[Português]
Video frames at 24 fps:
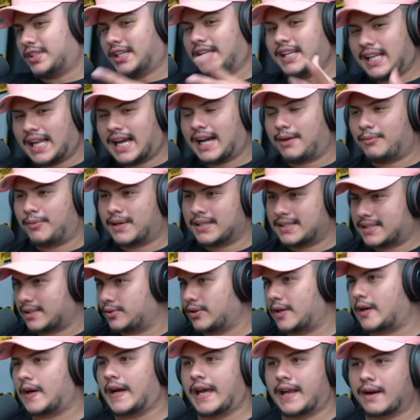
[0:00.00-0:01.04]
sei lá, mas
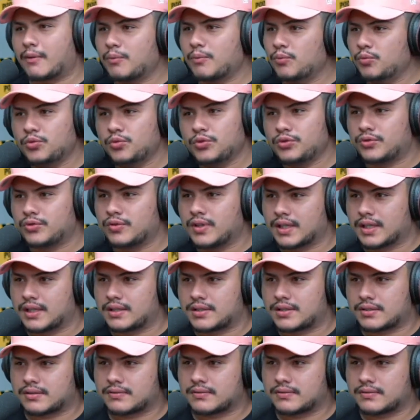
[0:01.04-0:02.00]
eu, ah, era muito grande. Era a,